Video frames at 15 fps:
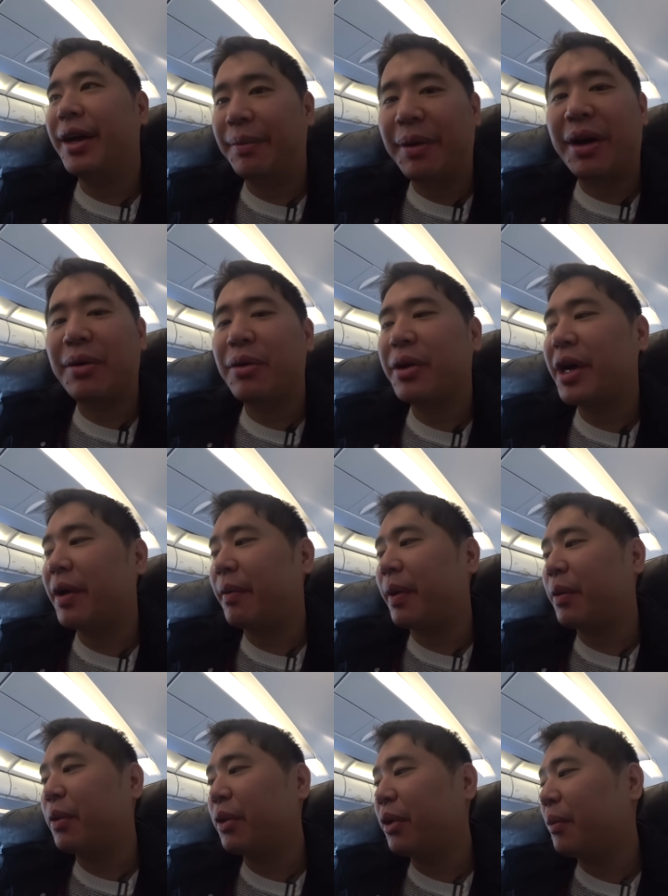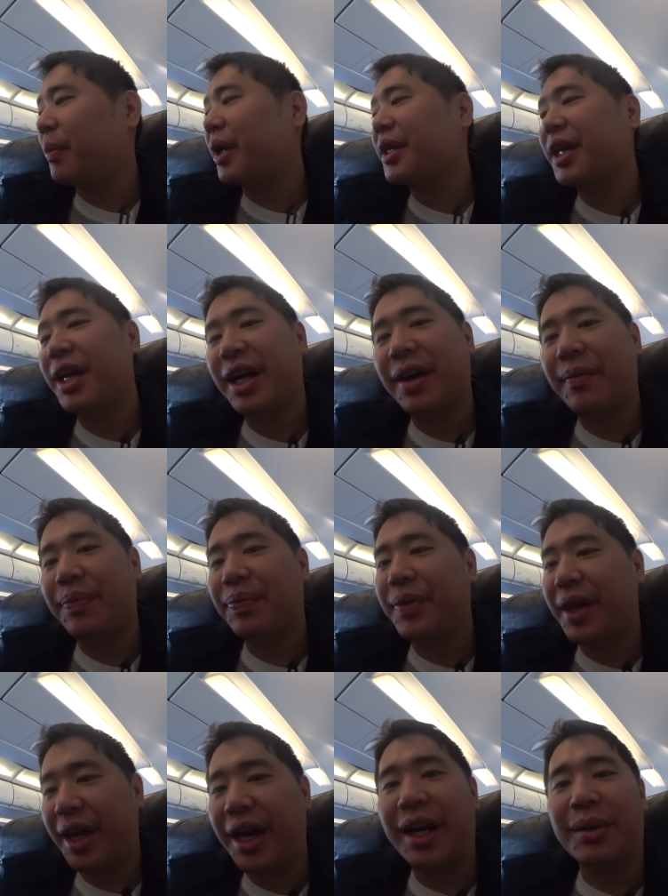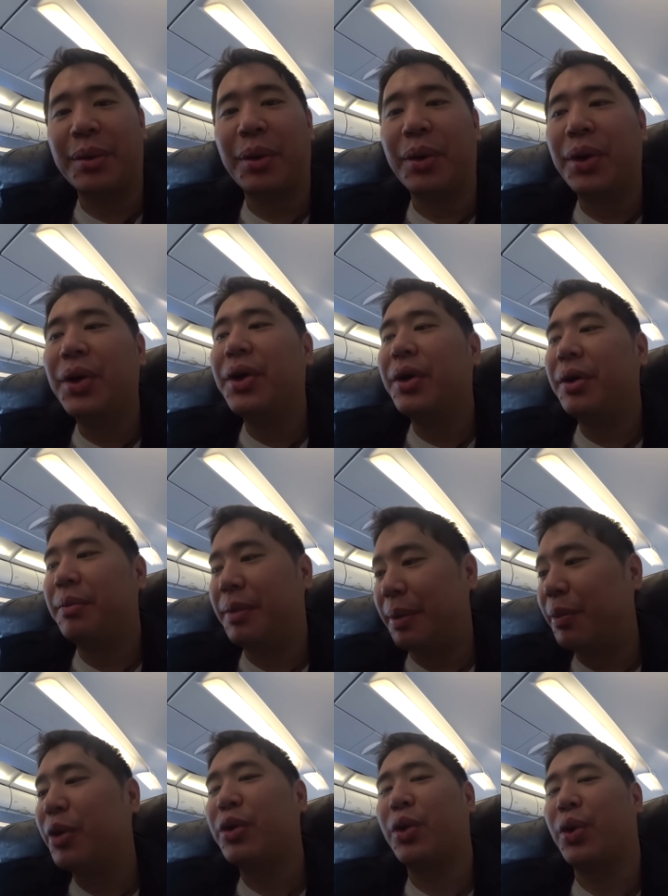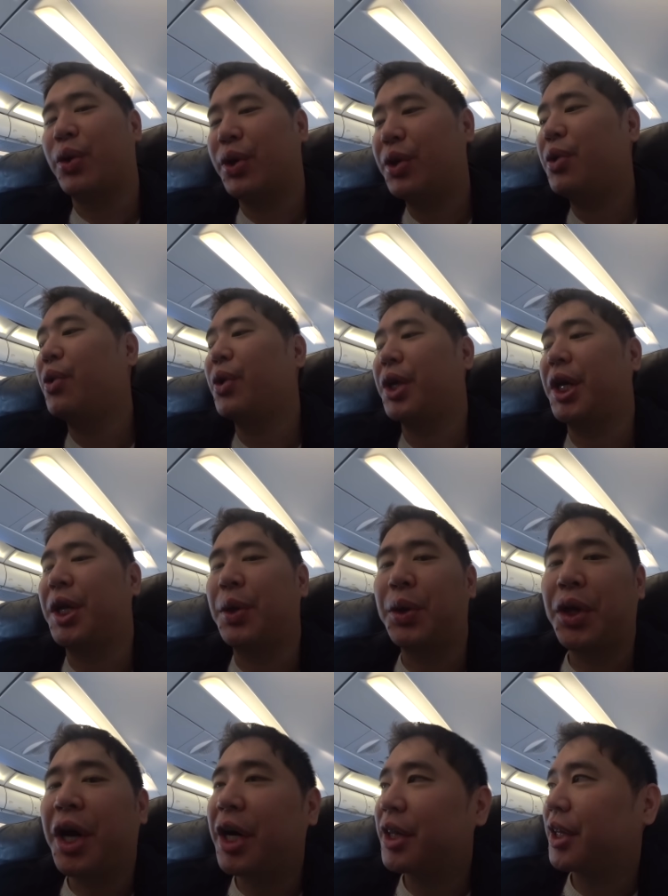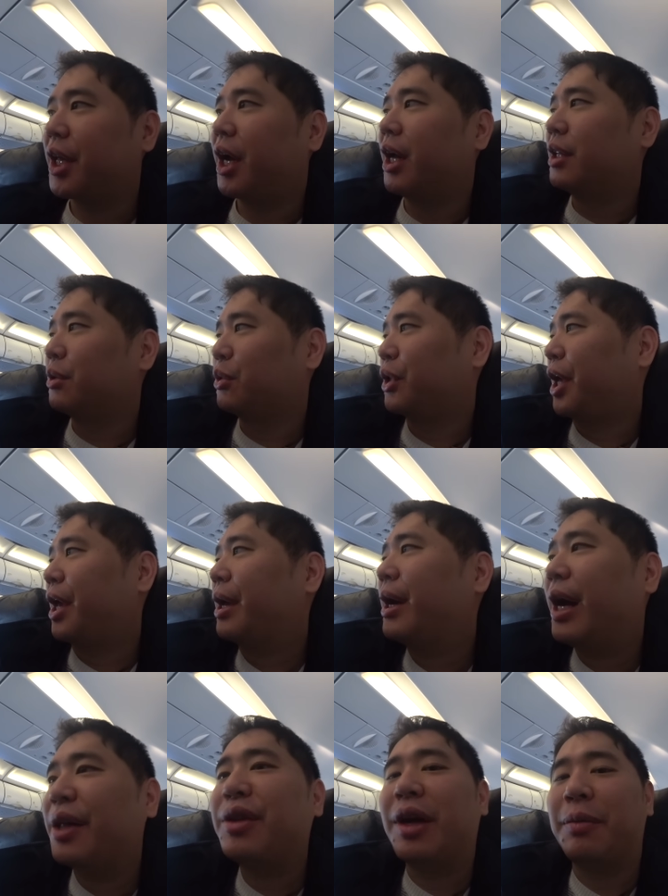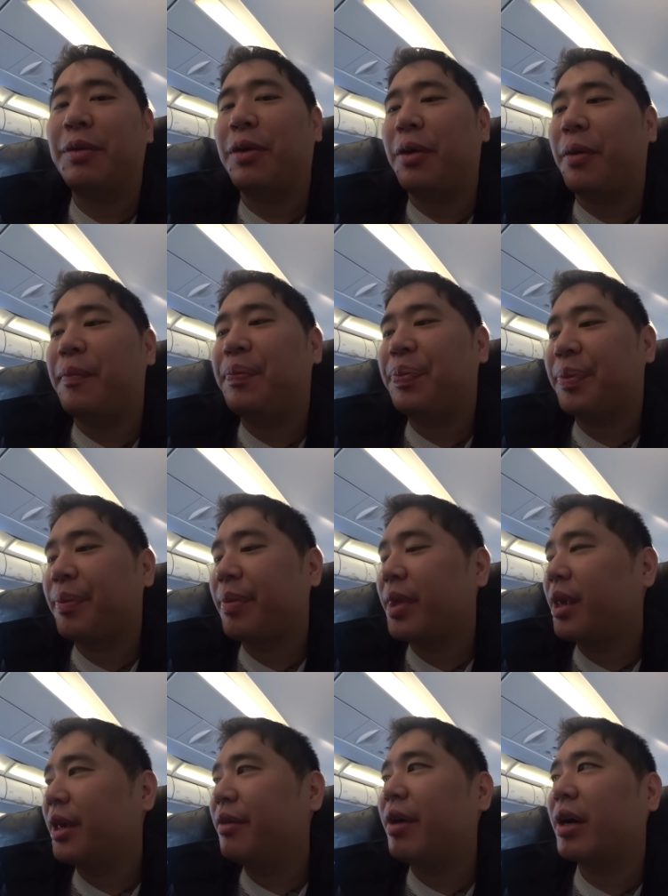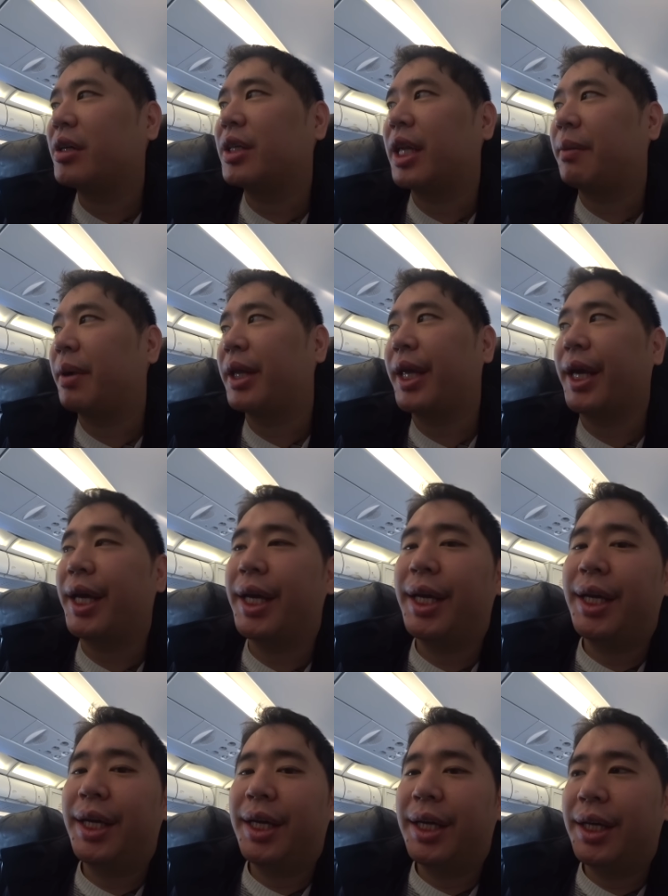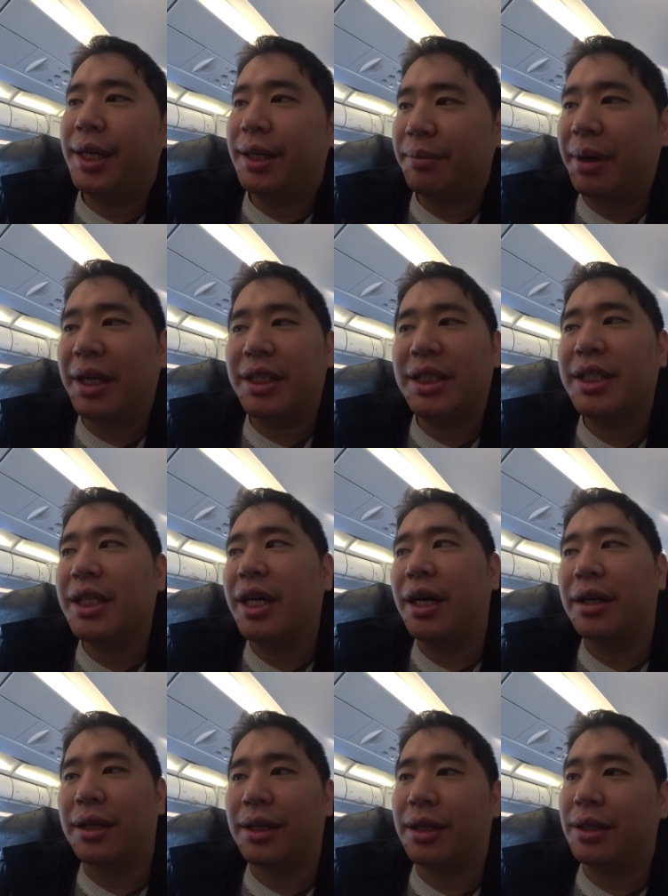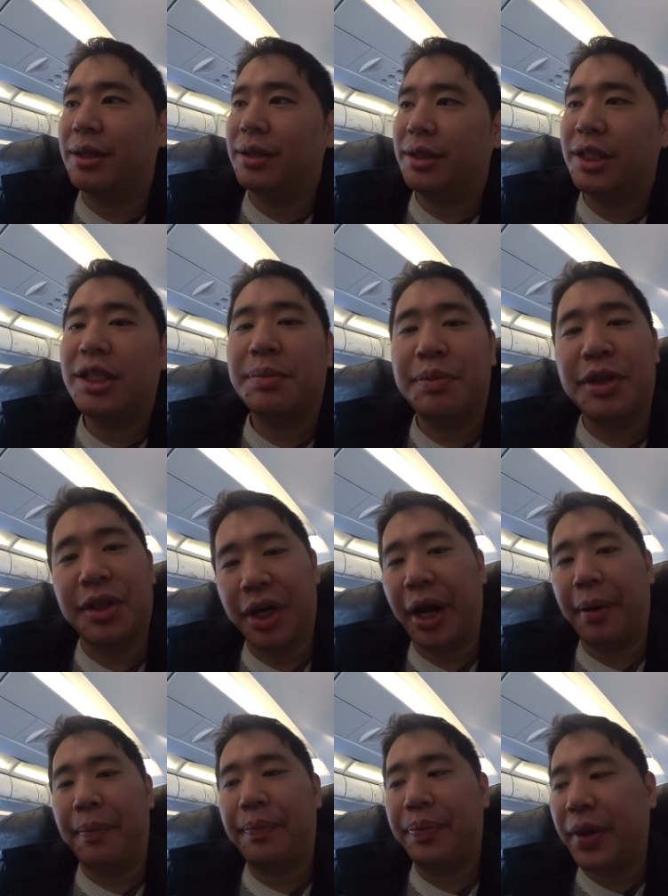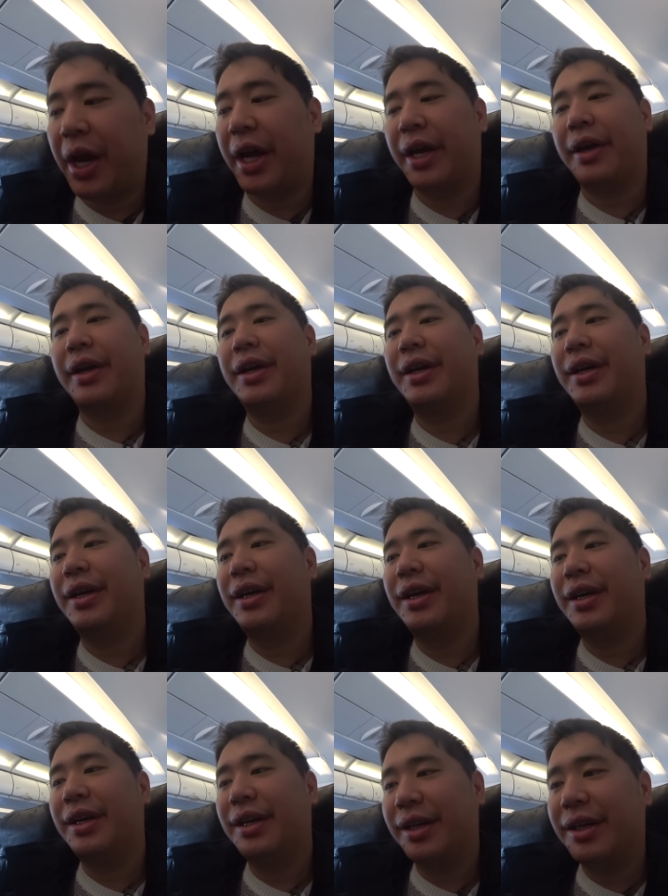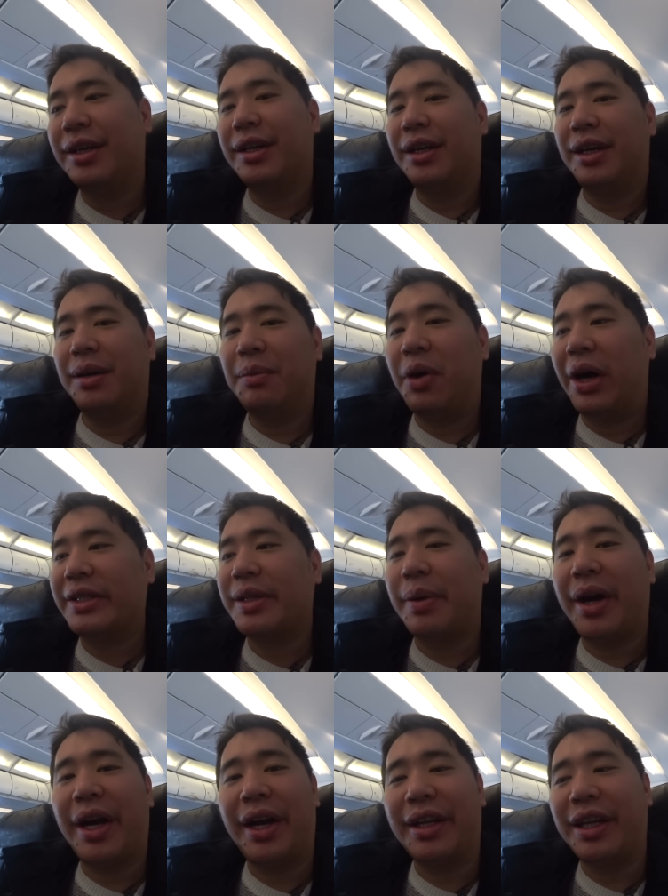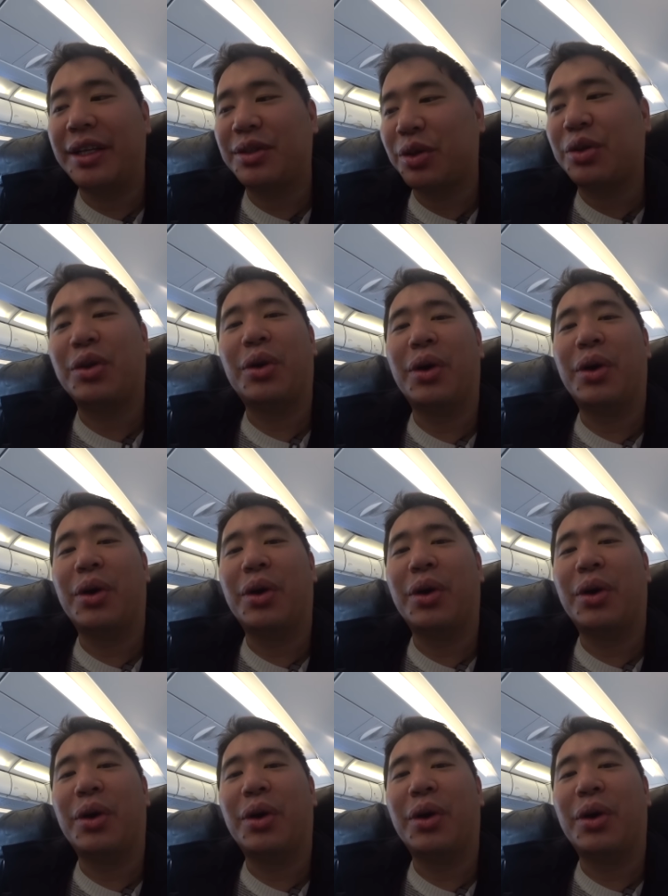まあ今回はこのバニラエアの、まあ、元飛行機に乗りたかったのであとはもう岩国まで、まあ、1時間20分ぐらいはいもう朝は早いんでちょっと